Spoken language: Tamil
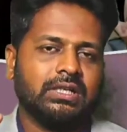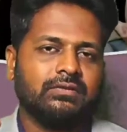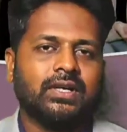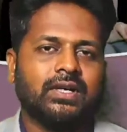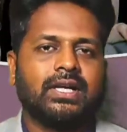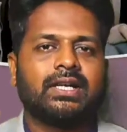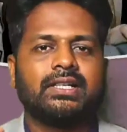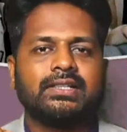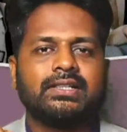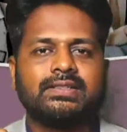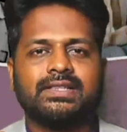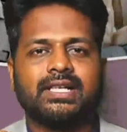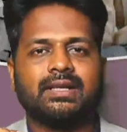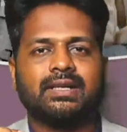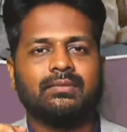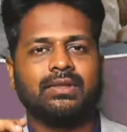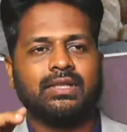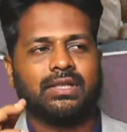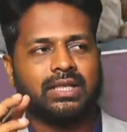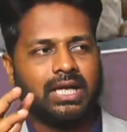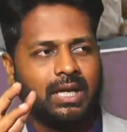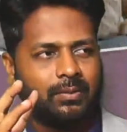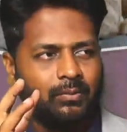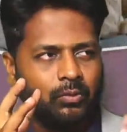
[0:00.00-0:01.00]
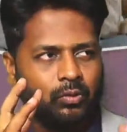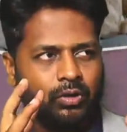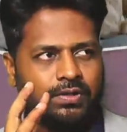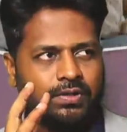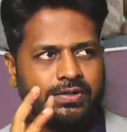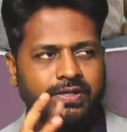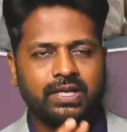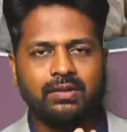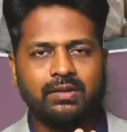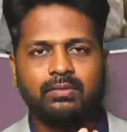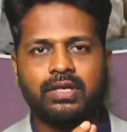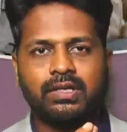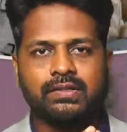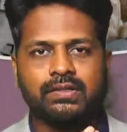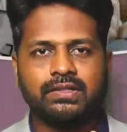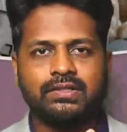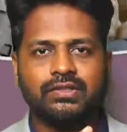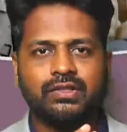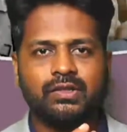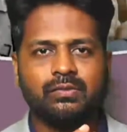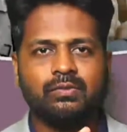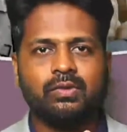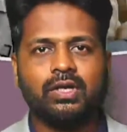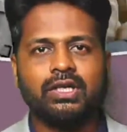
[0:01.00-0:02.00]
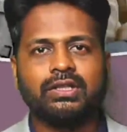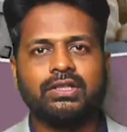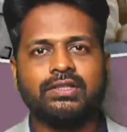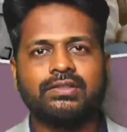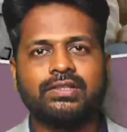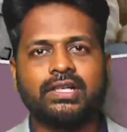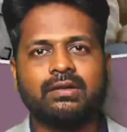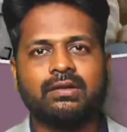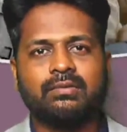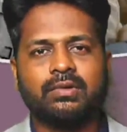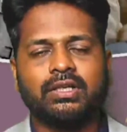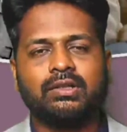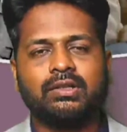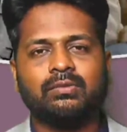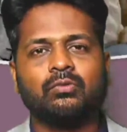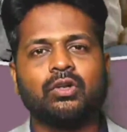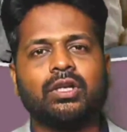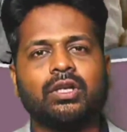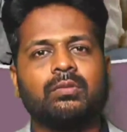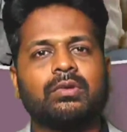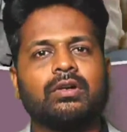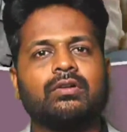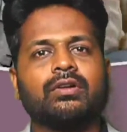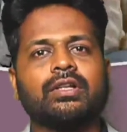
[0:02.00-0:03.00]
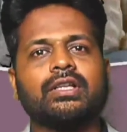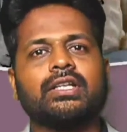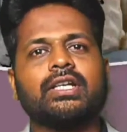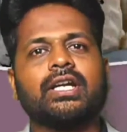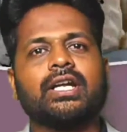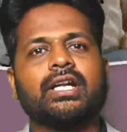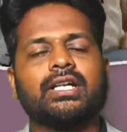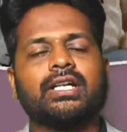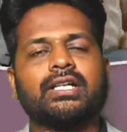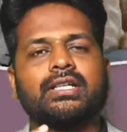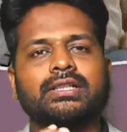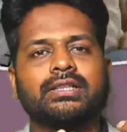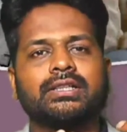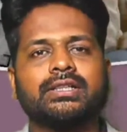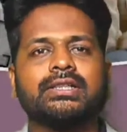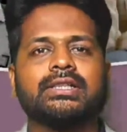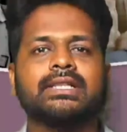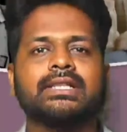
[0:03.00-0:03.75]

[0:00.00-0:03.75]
ஃபார் எக்ஸாம்பிள் நாம் ஒரு செயல்பாடு செஞ்சுருப்போம் அந்த செயல்பாட்டு மூலமாக வந்து எனக்கு